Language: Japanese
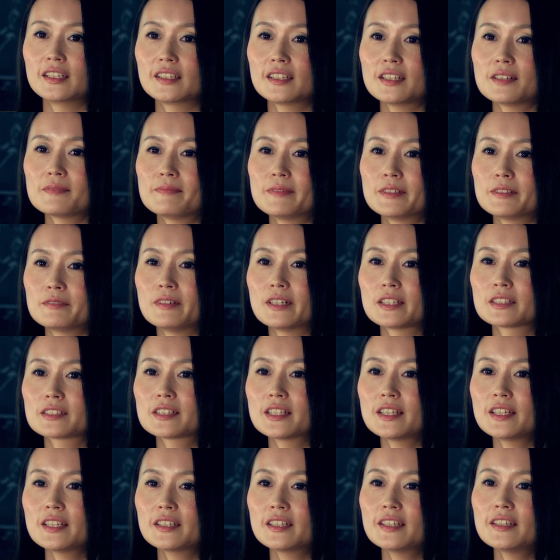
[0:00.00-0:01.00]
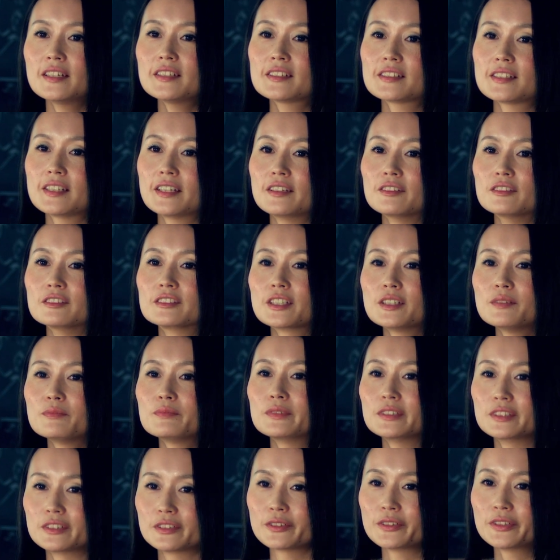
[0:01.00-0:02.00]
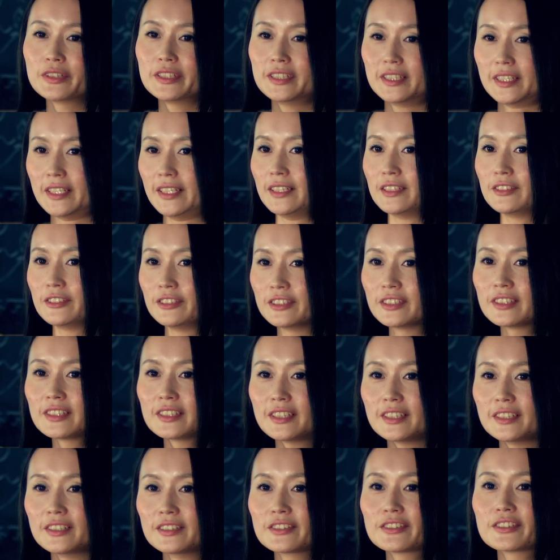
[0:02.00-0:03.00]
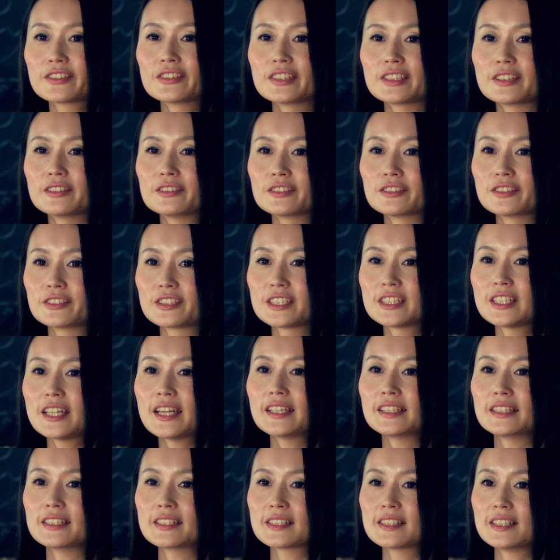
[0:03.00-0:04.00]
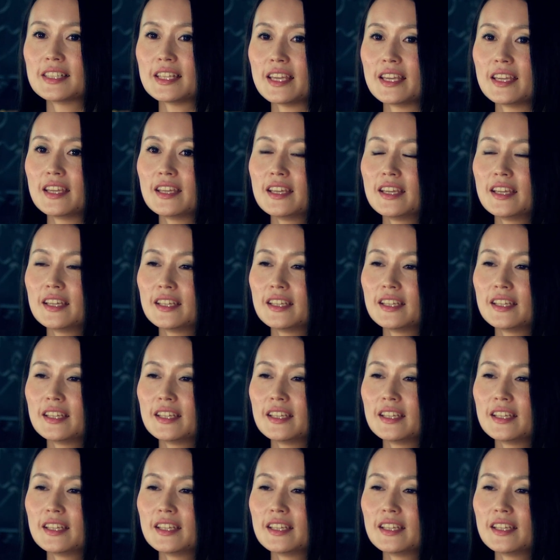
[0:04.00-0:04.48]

やっぱり惑星形成を全部解いていくっていうようなことをしたいですね。